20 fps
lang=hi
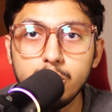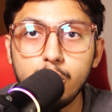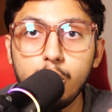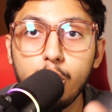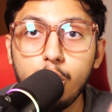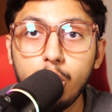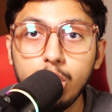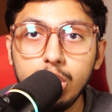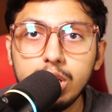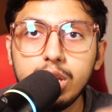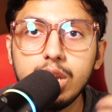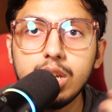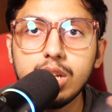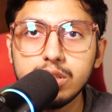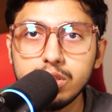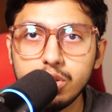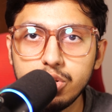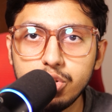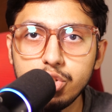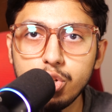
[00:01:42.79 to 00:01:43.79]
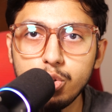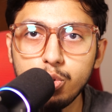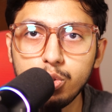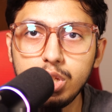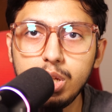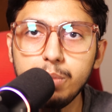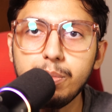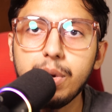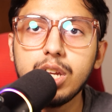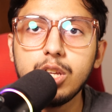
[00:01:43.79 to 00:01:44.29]
ऑयल की कंसनट्रेशन
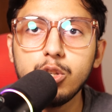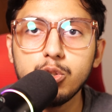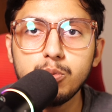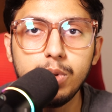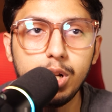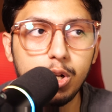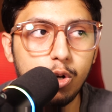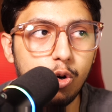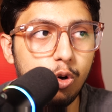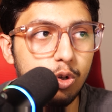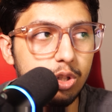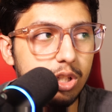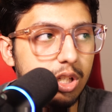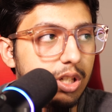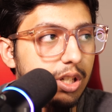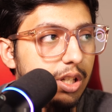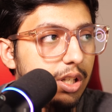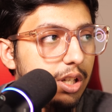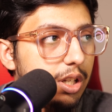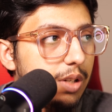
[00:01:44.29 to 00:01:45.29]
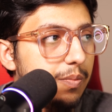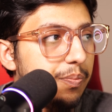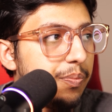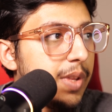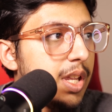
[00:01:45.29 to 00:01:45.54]
होती है बाकी उसमें अल्कोहल होती है यानी कि